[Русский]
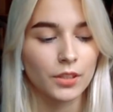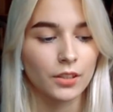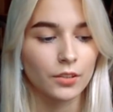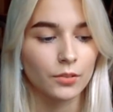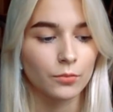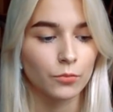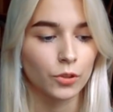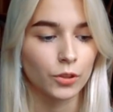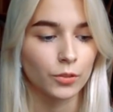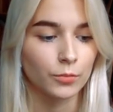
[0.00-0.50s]

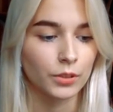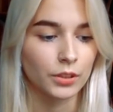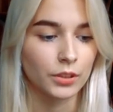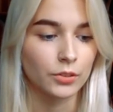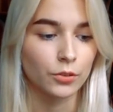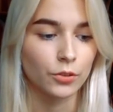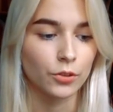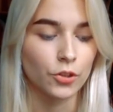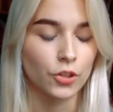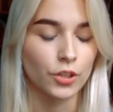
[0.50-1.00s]
изменил мой
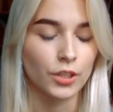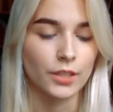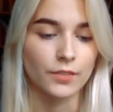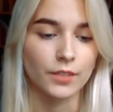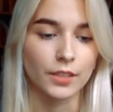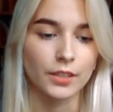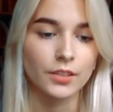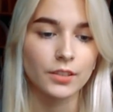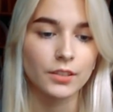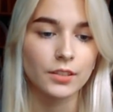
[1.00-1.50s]
молодой
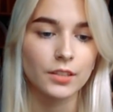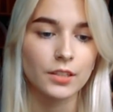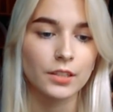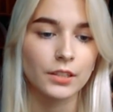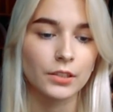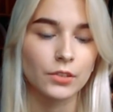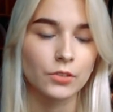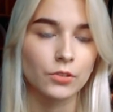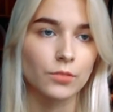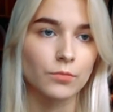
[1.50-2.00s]
человек, с
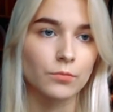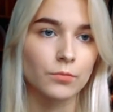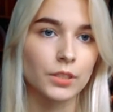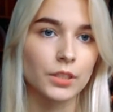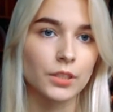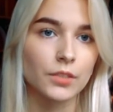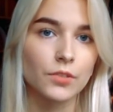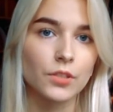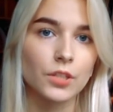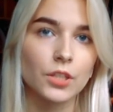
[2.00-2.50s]
которым
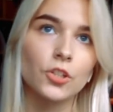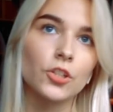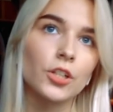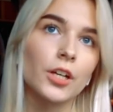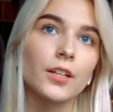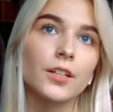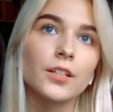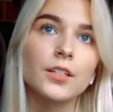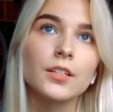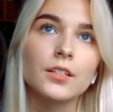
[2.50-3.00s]
мы
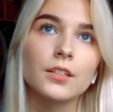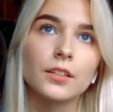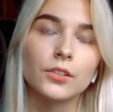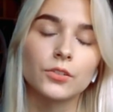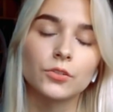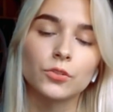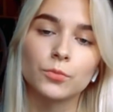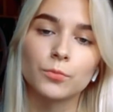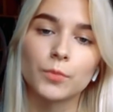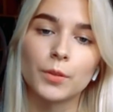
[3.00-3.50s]
встречались
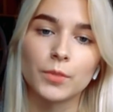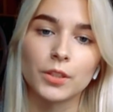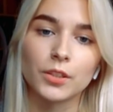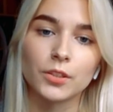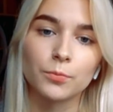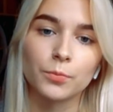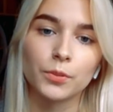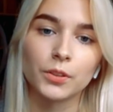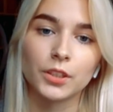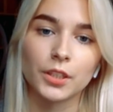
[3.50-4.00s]
на тот
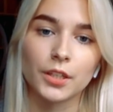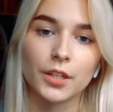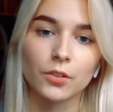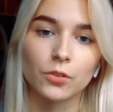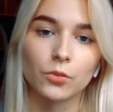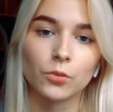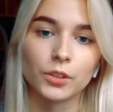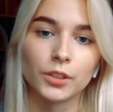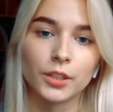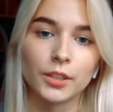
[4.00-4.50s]
момент
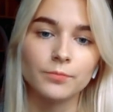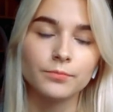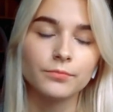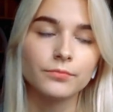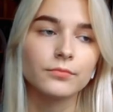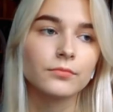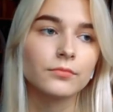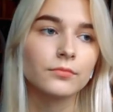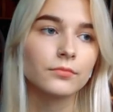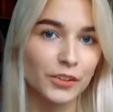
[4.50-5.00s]
полтора года.
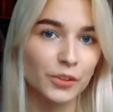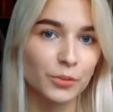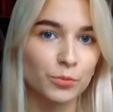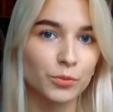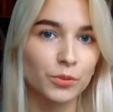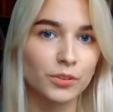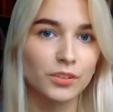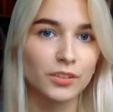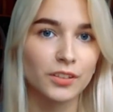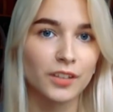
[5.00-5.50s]
Это
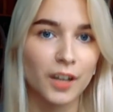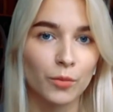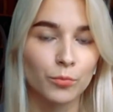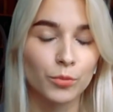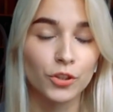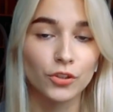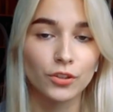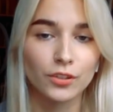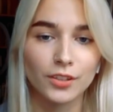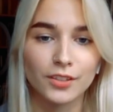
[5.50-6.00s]
был
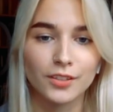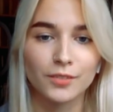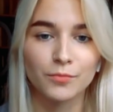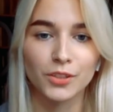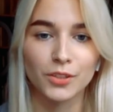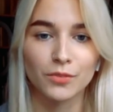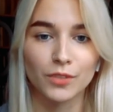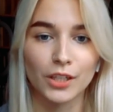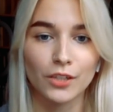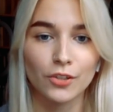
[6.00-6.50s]
обычный
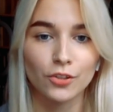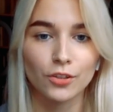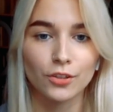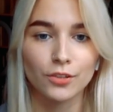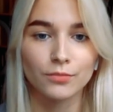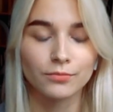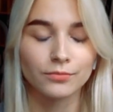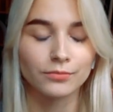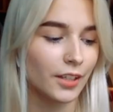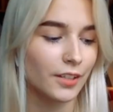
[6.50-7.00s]
зимний
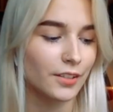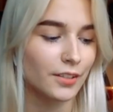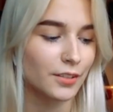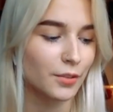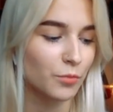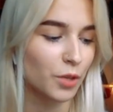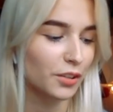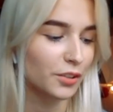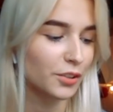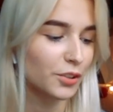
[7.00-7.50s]
вечер. Я
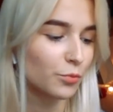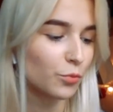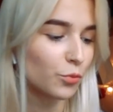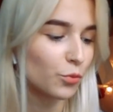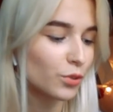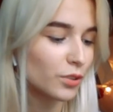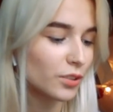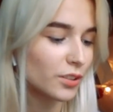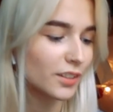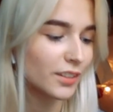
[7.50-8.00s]
занималась
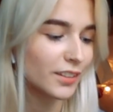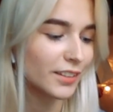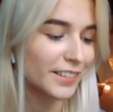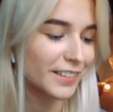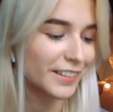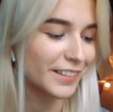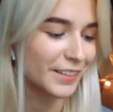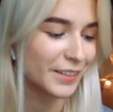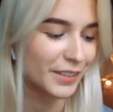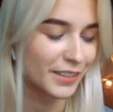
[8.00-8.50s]

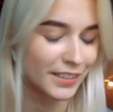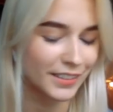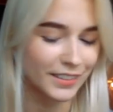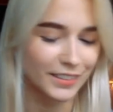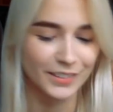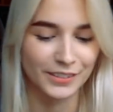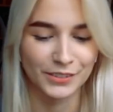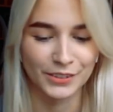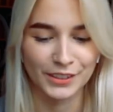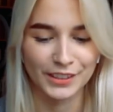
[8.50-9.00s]
музыкой,
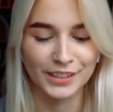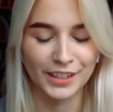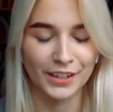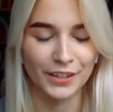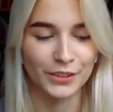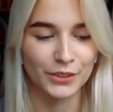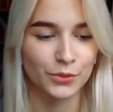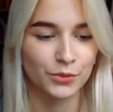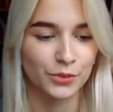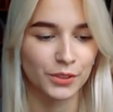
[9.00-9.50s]
а,
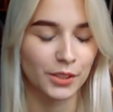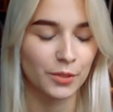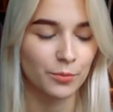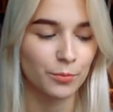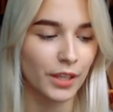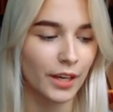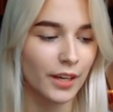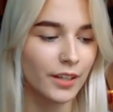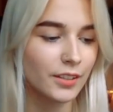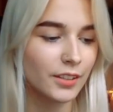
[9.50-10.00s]
играла на
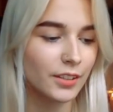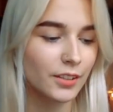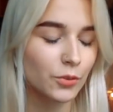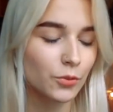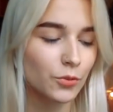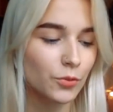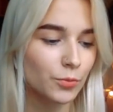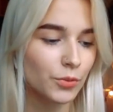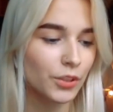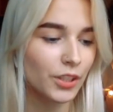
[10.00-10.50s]
фортепиано, и
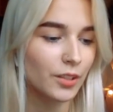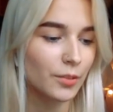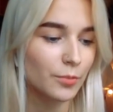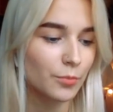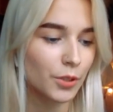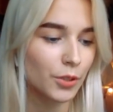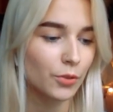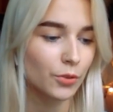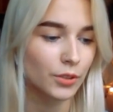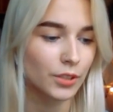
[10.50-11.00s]
тут
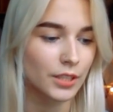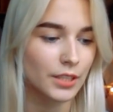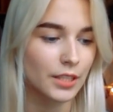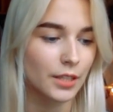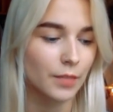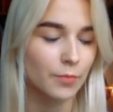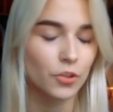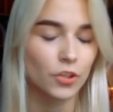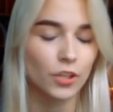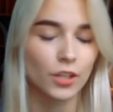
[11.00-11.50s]
мне приходит
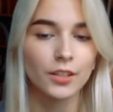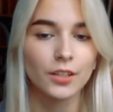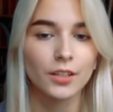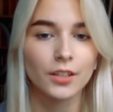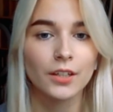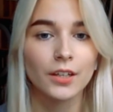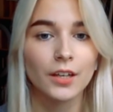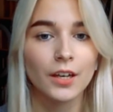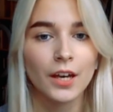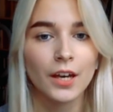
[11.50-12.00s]

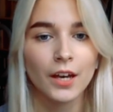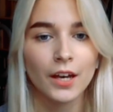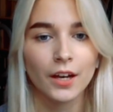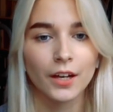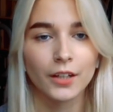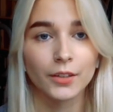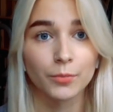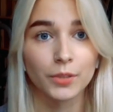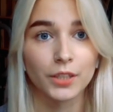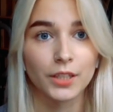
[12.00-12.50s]
сообщение
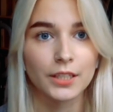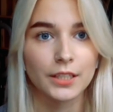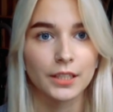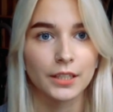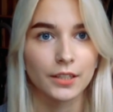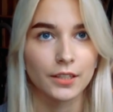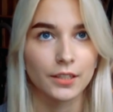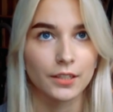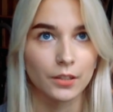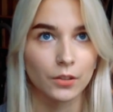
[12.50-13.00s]
от моих
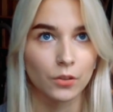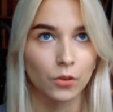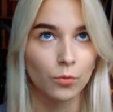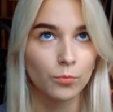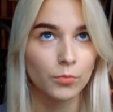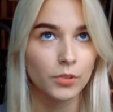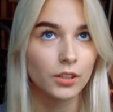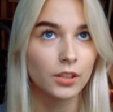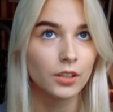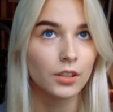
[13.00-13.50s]
старых
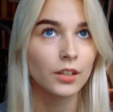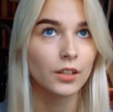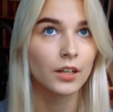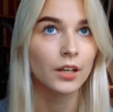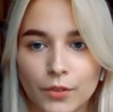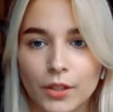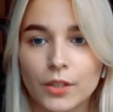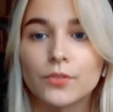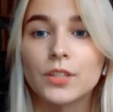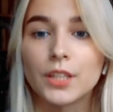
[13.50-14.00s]
знакомых.
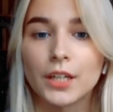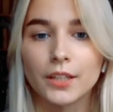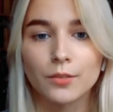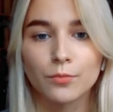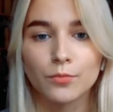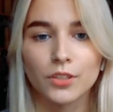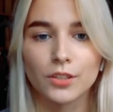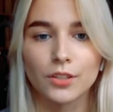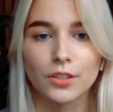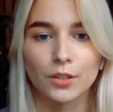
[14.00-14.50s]
Давай
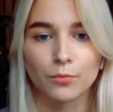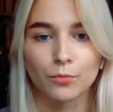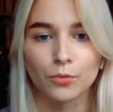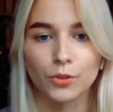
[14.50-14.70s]
встретимся с